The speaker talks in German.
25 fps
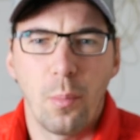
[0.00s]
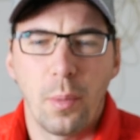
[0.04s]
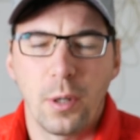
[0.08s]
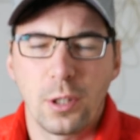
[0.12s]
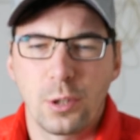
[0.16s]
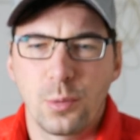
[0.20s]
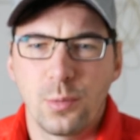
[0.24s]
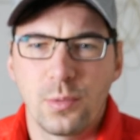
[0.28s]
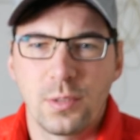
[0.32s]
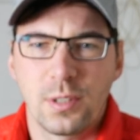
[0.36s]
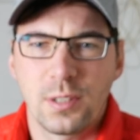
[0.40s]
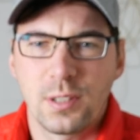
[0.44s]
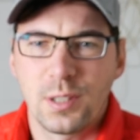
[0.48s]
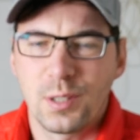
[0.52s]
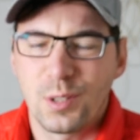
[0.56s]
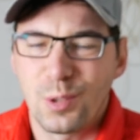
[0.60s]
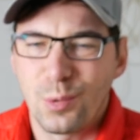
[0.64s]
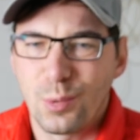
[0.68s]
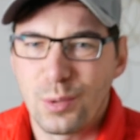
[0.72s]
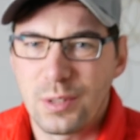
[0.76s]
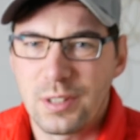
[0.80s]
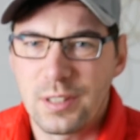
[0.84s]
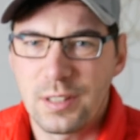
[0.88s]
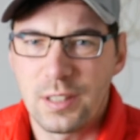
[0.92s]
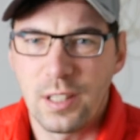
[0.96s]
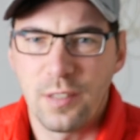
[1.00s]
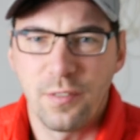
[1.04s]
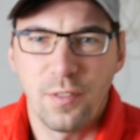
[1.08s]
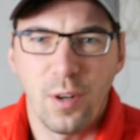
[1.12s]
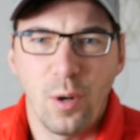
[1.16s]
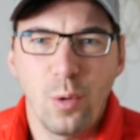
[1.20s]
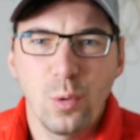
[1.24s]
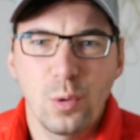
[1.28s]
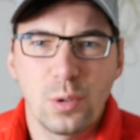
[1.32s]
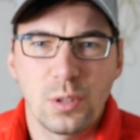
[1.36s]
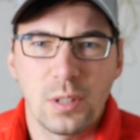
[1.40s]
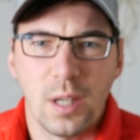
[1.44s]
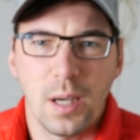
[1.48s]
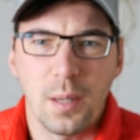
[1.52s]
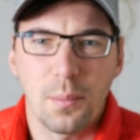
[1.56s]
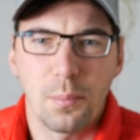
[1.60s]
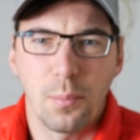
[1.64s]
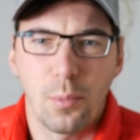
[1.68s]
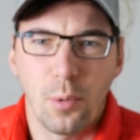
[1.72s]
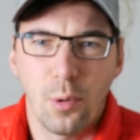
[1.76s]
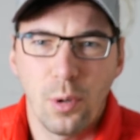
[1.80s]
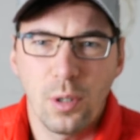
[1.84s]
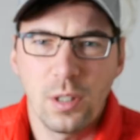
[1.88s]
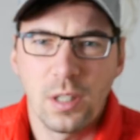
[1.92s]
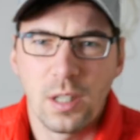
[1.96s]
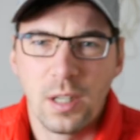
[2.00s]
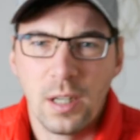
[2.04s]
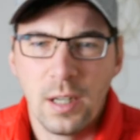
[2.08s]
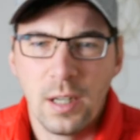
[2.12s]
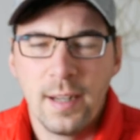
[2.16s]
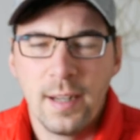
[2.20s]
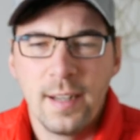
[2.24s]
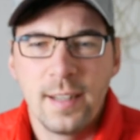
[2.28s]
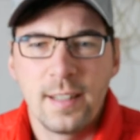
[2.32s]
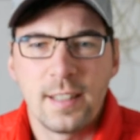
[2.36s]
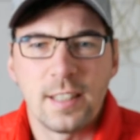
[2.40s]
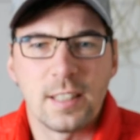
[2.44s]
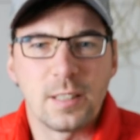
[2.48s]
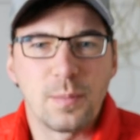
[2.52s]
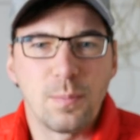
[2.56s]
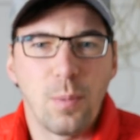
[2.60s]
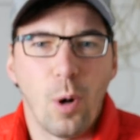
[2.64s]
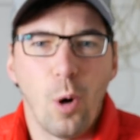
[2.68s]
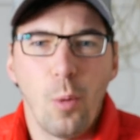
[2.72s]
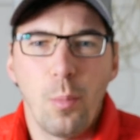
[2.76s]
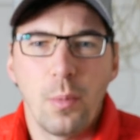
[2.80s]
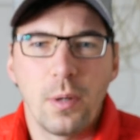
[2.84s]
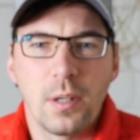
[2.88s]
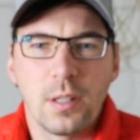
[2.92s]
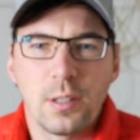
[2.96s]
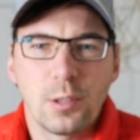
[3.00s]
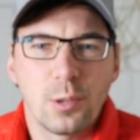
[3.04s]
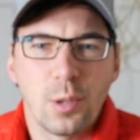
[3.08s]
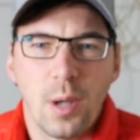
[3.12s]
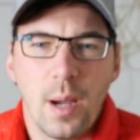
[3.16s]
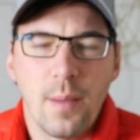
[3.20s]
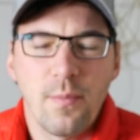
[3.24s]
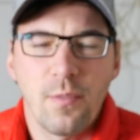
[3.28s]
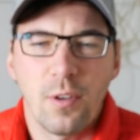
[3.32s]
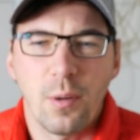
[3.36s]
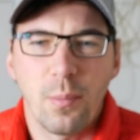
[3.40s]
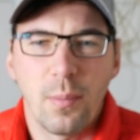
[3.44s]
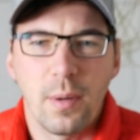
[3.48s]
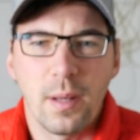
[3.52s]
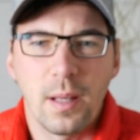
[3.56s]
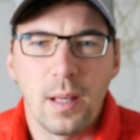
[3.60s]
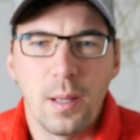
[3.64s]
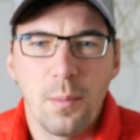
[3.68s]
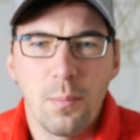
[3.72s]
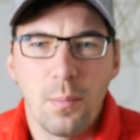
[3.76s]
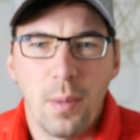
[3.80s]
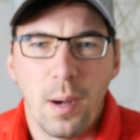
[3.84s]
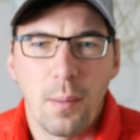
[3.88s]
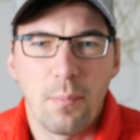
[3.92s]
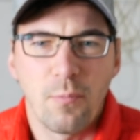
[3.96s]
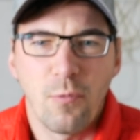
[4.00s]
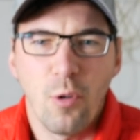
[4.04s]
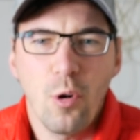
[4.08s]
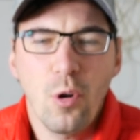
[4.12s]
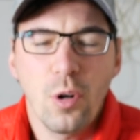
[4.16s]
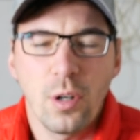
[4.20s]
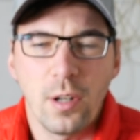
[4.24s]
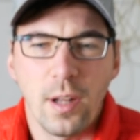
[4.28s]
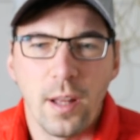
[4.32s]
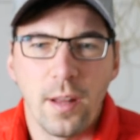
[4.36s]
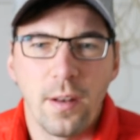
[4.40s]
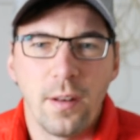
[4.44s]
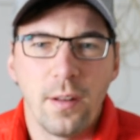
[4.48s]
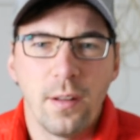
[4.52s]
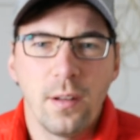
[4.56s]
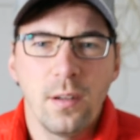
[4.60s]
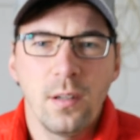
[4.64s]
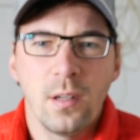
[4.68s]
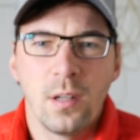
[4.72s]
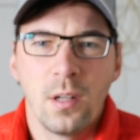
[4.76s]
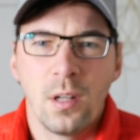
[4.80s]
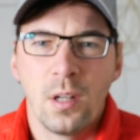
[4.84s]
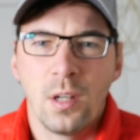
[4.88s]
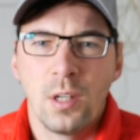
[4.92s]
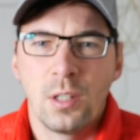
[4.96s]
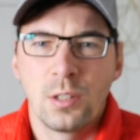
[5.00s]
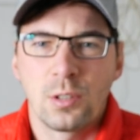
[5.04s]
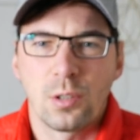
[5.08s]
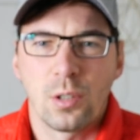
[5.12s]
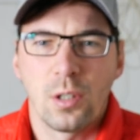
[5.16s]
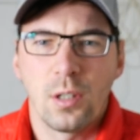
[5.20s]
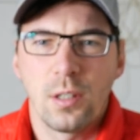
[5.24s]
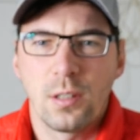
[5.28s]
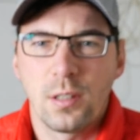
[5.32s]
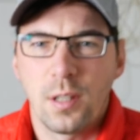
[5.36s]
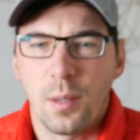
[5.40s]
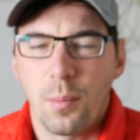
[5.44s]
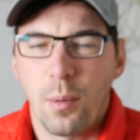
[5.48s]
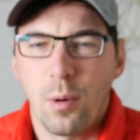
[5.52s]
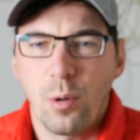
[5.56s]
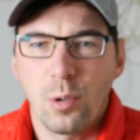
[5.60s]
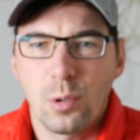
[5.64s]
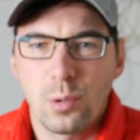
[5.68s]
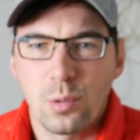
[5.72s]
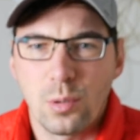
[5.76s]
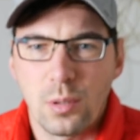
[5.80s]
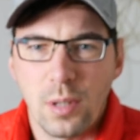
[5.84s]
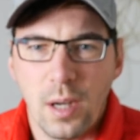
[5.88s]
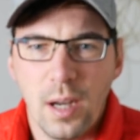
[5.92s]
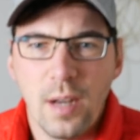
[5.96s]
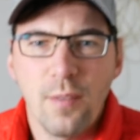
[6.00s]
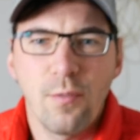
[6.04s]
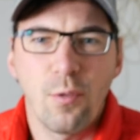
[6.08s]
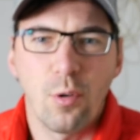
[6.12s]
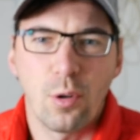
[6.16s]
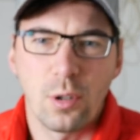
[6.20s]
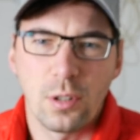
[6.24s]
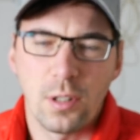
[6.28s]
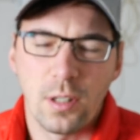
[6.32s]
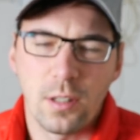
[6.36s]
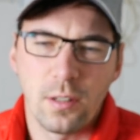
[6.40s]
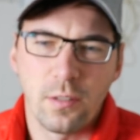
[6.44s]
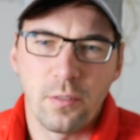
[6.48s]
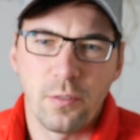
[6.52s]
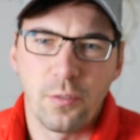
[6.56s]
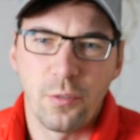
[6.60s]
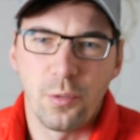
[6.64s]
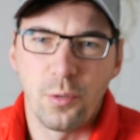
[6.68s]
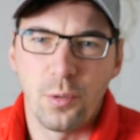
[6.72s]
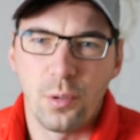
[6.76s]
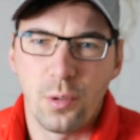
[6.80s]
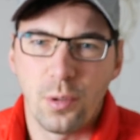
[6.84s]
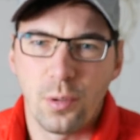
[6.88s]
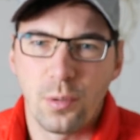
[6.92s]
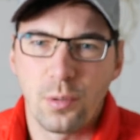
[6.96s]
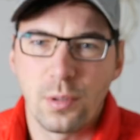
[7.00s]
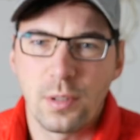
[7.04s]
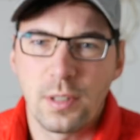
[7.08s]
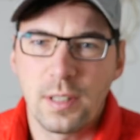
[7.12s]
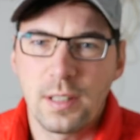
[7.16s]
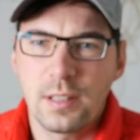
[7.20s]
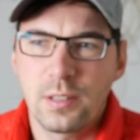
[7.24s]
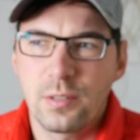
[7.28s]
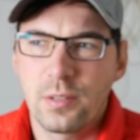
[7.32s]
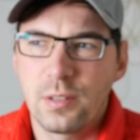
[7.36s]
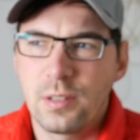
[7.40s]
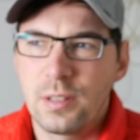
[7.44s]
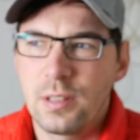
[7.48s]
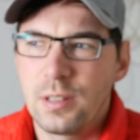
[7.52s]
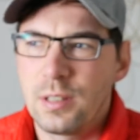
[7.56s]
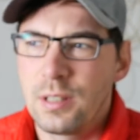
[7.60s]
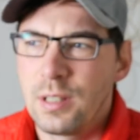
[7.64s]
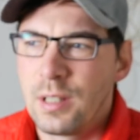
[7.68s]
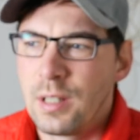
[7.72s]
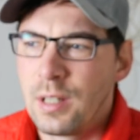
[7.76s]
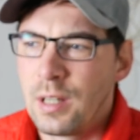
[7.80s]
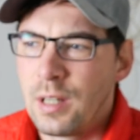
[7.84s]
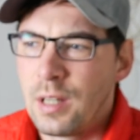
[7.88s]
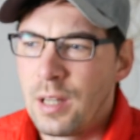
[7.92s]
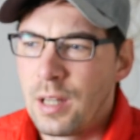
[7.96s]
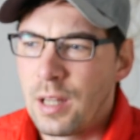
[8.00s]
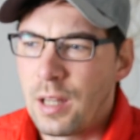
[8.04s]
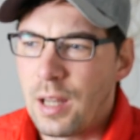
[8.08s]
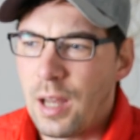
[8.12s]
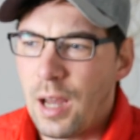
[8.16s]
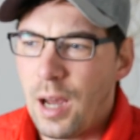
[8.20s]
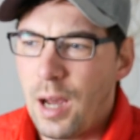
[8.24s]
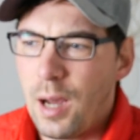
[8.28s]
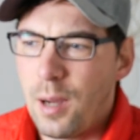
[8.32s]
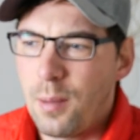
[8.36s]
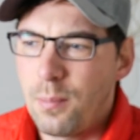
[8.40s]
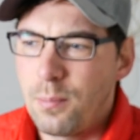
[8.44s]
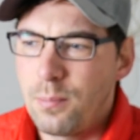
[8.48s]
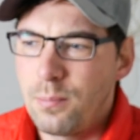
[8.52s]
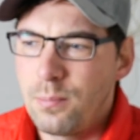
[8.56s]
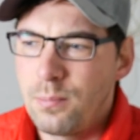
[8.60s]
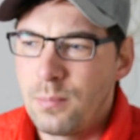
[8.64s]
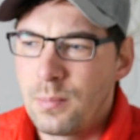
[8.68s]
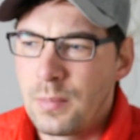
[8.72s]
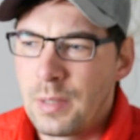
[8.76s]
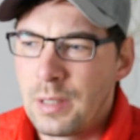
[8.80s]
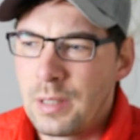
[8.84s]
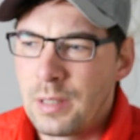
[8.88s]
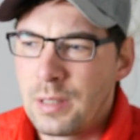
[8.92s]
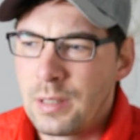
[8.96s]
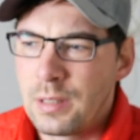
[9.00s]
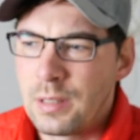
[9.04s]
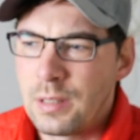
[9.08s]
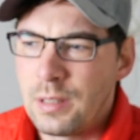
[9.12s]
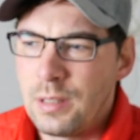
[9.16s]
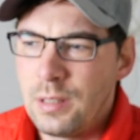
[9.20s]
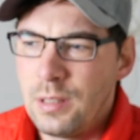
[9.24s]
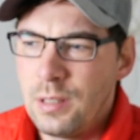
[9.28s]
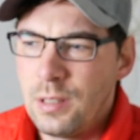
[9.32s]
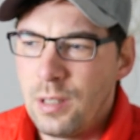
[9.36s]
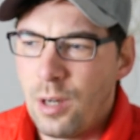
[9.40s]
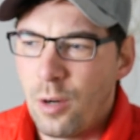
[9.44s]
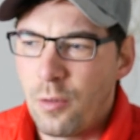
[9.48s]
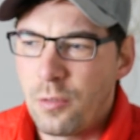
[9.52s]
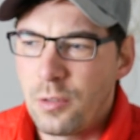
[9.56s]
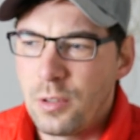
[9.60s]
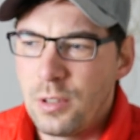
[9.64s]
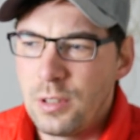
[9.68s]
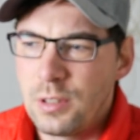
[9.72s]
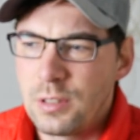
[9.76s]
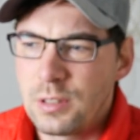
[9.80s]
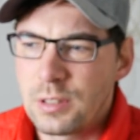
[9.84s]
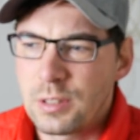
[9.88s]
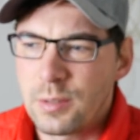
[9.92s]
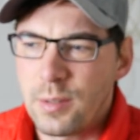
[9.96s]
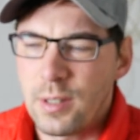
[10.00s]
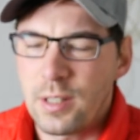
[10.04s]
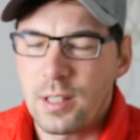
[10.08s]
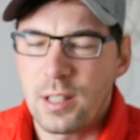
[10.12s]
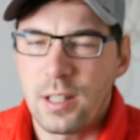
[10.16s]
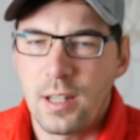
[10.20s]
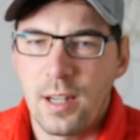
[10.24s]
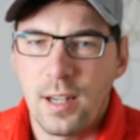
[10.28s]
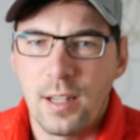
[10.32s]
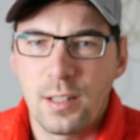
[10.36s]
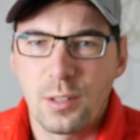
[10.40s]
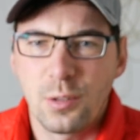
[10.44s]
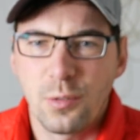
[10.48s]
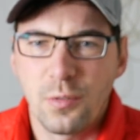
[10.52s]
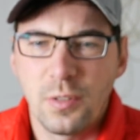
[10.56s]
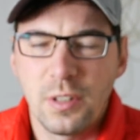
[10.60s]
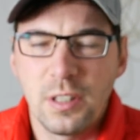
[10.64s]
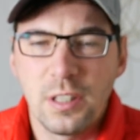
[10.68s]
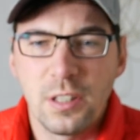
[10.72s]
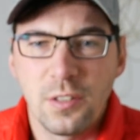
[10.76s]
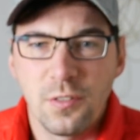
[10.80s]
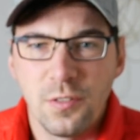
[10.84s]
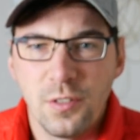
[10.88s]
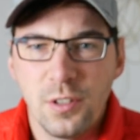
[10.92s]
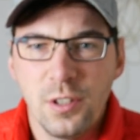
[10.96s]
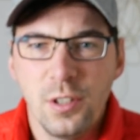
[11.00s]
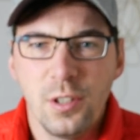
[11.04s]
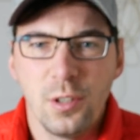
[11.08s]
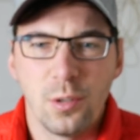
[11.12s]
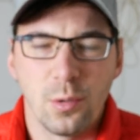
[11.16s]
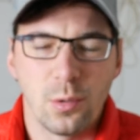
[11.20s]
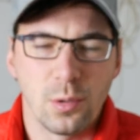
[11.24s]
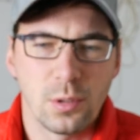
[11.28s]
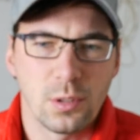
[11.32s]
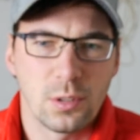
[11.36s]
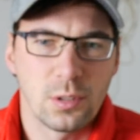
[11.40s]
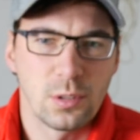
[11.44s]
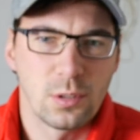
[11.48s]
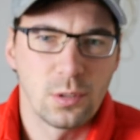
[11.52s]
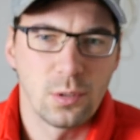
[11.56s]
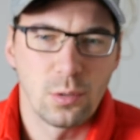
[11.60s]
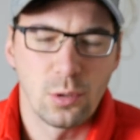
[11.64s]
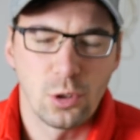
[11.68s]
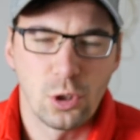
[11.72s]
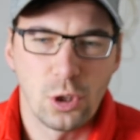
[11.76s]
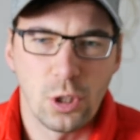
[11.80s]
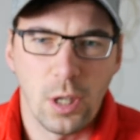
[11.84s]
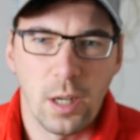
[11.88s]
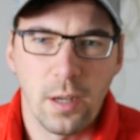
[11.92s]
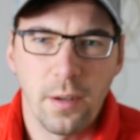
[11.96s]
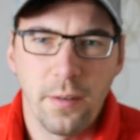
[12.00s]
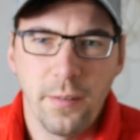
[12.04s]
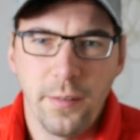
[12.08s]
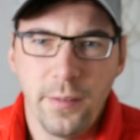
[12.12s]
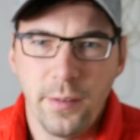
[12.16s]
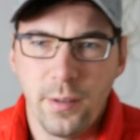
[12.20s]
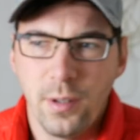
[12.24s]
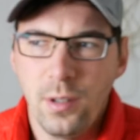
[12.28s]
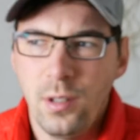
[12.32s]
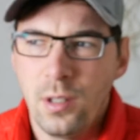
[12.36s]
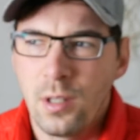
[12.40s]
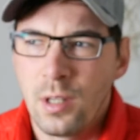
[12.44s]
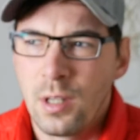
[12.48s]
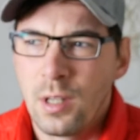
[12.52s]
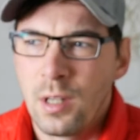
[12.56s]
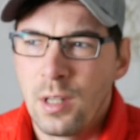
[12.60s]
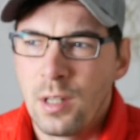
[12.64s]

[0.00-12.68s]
Beispielsweise so ein TV-Zeitboard, das baut man nicht so einfach mal eben am Wochenende, sondern da brauchst du drei Wochenenden für. Und deswegen kam hier auf diesem Zweitkanal so wenig Videos zustande.